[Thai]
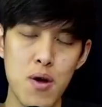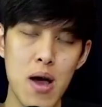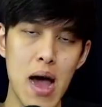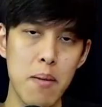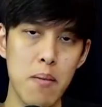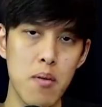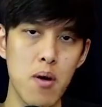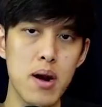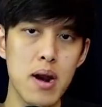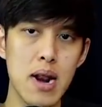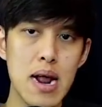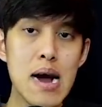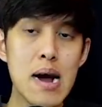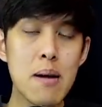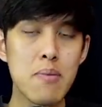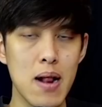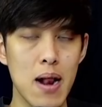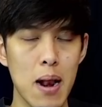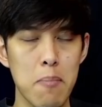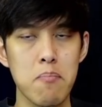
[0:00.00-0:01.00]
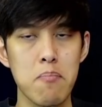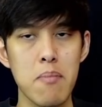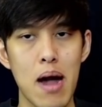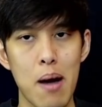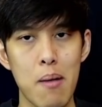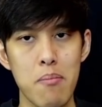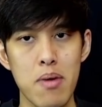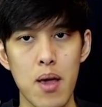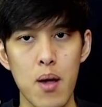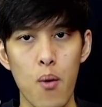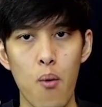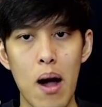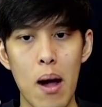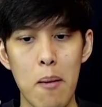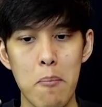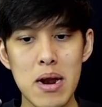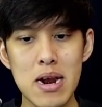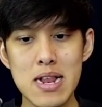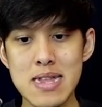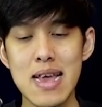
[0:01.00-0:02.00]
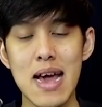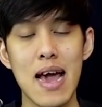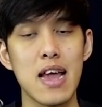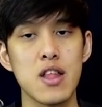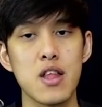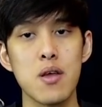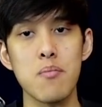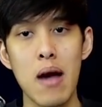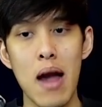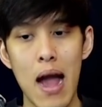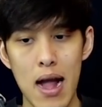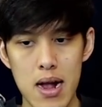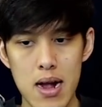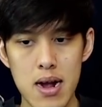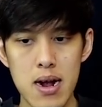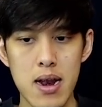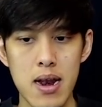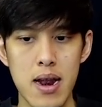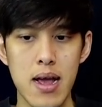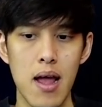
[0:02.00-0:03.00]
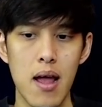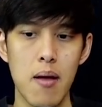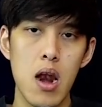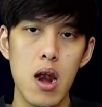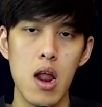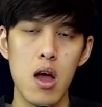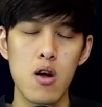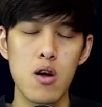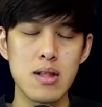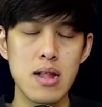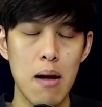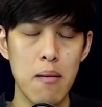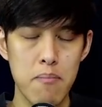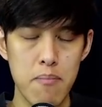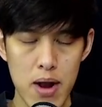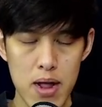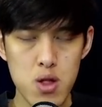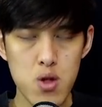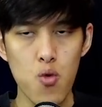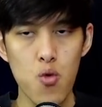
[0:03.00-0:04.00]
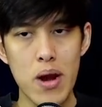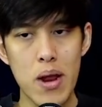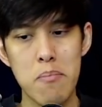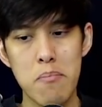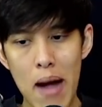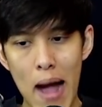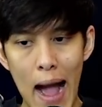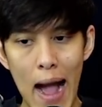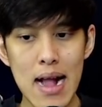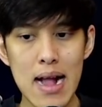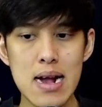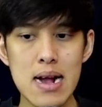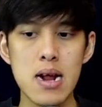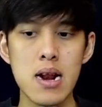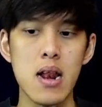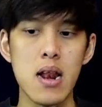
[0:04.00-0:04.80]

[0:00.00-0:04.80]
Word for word: อามก็เริ่มกลับมามีความมั่นใจที่มากขึ้นนะครับแล้วก็ทำประตูได้มากขึ้น